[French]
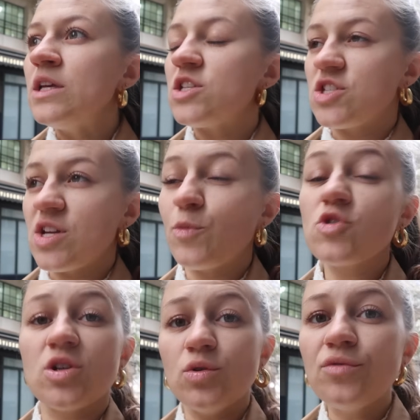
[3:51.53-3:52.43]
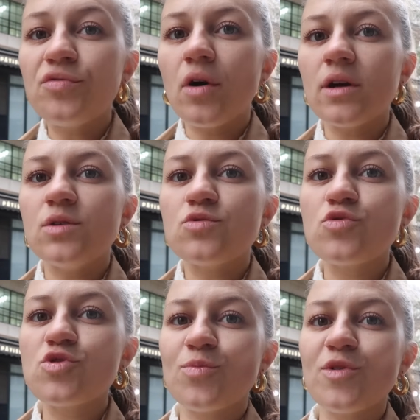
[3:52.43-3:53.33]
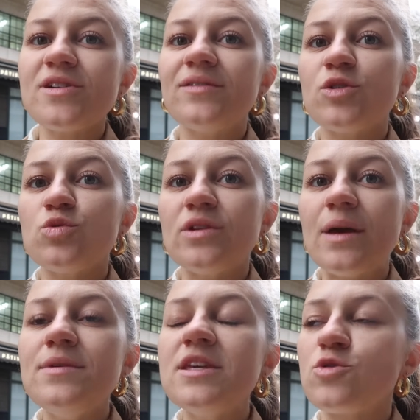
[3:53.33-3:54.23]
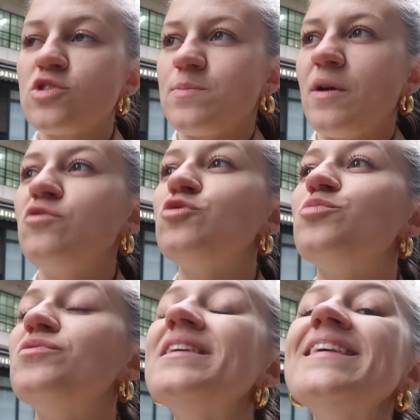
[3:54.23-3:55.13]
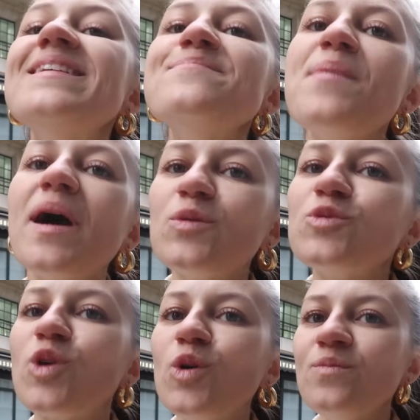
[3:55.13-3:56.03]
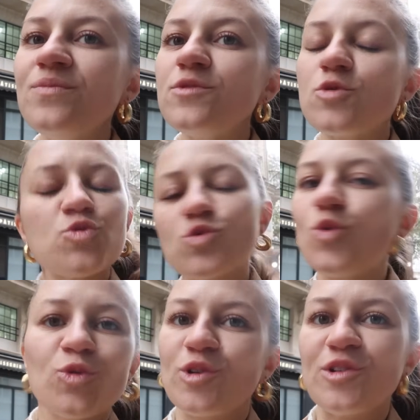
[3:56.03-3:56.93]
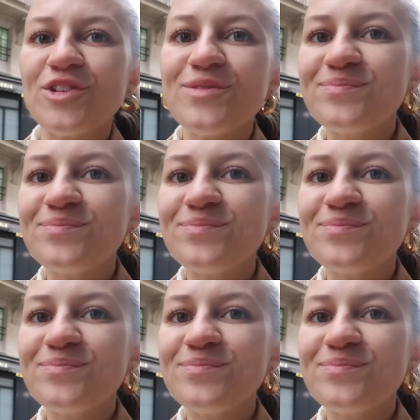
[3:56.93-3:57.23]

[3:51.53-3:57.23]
j'ai déjà mangé une fois et du coup je mange avec une amie que j'ai pas vue depuis hyper longtemps donc je suis trop contente